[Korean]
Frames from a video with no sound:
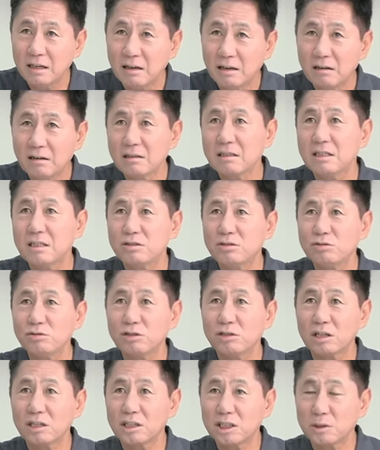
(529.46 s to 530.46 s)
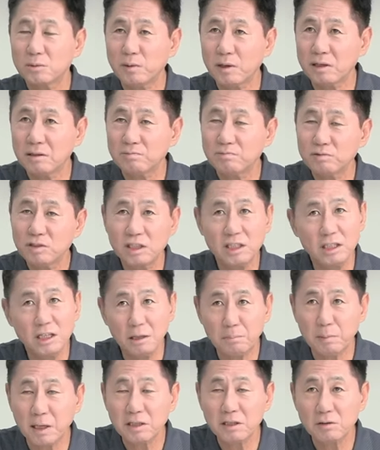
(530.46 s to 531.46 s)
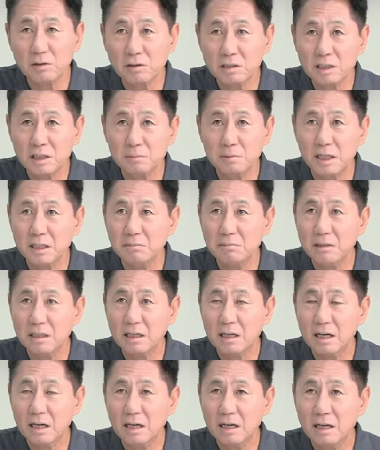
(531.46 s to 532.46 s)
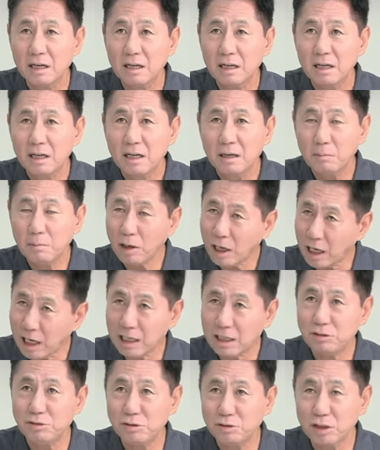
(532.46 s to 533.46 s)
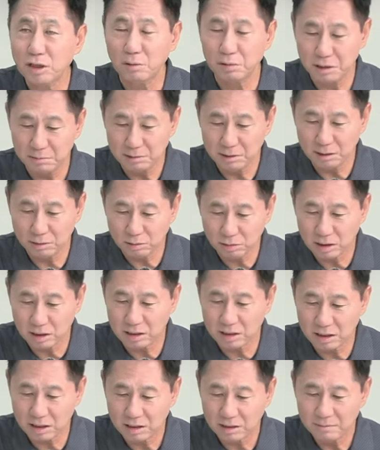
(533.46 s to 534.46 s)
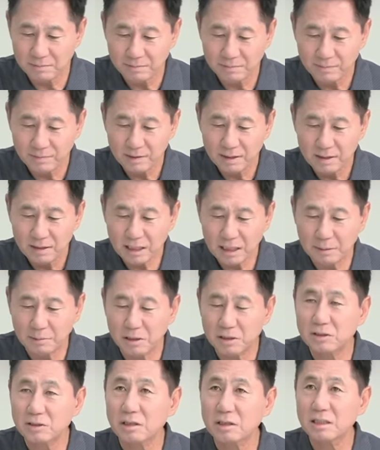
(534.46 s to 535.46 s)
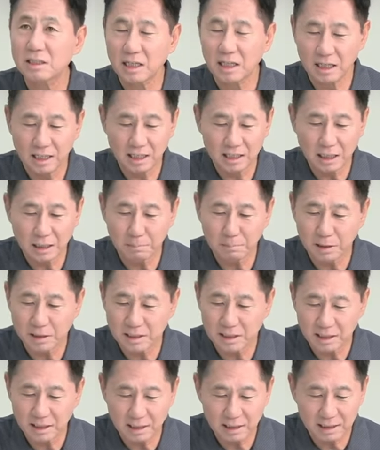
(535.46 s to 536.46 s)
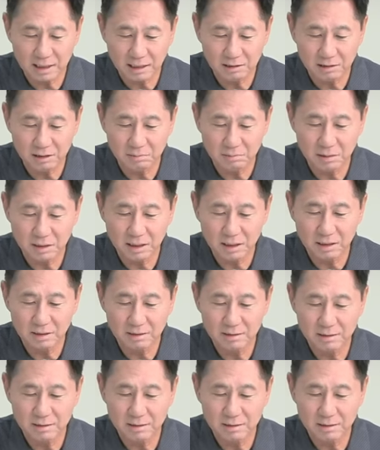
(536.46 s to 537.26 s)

어, 이준석의 집안은 친일파 집안입니까? 뭐 할 수가 없습니다. 도대체 개별적인 사안에 답하지 않겠다 그럽니다.